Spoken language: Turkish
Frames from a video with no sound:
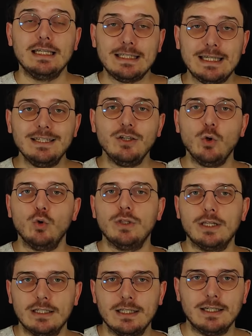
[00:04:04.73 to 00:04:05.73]
yeni
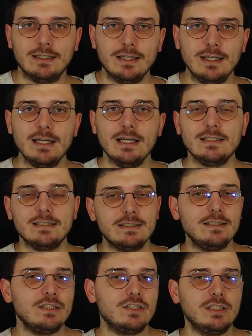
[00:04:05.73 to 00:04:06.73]
önerileri de
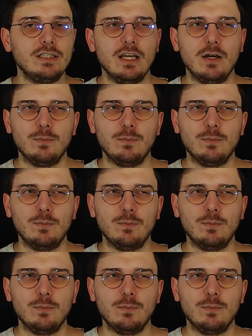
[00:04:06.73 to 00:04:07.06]
sizin için